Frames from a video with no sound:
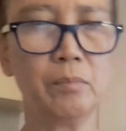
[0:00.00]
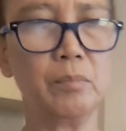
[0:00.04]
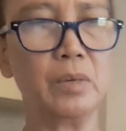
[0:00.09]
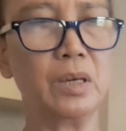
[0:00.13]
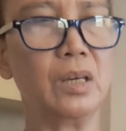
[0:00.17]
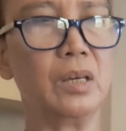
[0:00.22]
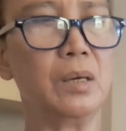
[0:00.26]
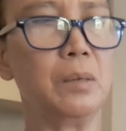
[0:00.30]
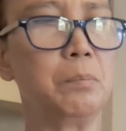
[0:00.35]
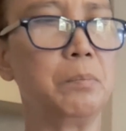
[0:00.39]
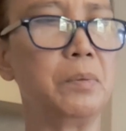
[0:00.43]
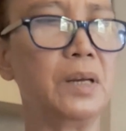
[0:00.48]

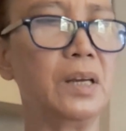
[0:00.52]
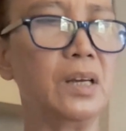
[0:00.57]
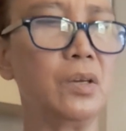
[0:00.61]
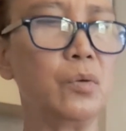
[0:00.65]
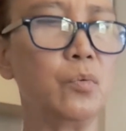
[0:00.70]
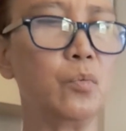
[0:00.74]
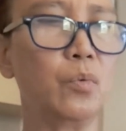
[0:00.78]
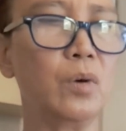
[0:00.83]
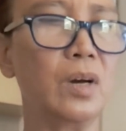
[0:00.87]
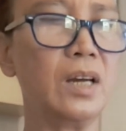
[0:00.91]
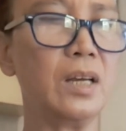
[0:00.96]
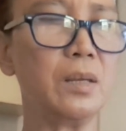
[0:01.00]
may
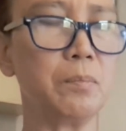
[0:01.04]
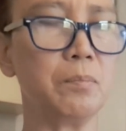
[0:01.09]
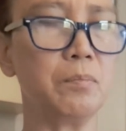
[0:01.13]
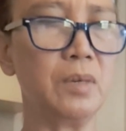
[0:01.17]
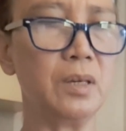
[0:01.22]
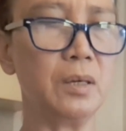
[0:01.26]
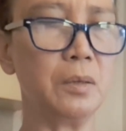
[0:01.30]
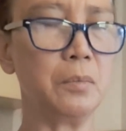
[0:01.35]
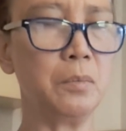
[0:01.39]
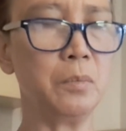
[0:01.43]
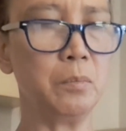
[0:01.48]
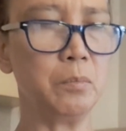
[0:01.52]
plain white.
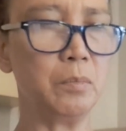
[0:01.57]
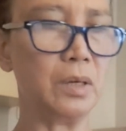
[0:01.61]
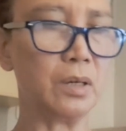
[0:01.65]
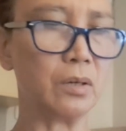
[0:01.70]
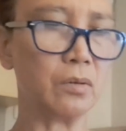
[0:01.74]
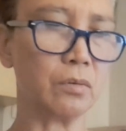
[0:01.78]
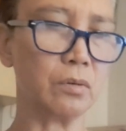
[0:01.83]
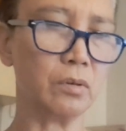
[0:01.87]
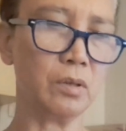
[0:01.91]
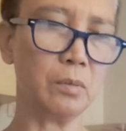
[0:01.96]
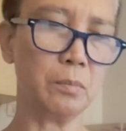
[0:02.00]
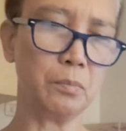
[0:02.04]
May,
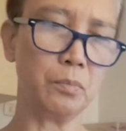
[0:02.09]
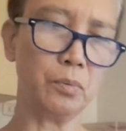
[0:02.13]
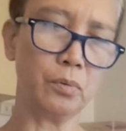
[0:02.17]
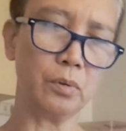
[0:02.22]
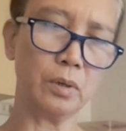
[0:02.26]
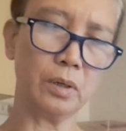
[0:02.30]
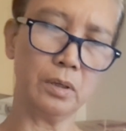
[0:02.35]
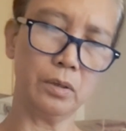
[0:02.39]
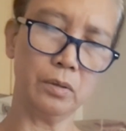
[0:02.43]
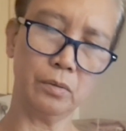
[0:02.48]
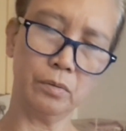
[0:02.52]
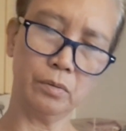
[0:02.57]
meron din po
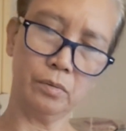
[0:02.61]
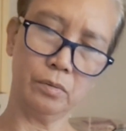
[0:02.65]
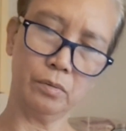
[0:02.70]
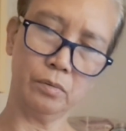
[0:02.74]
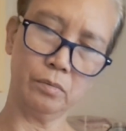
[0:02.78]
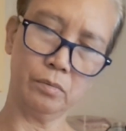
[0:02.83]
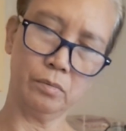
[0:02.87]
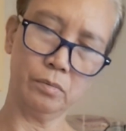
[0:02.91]
kayong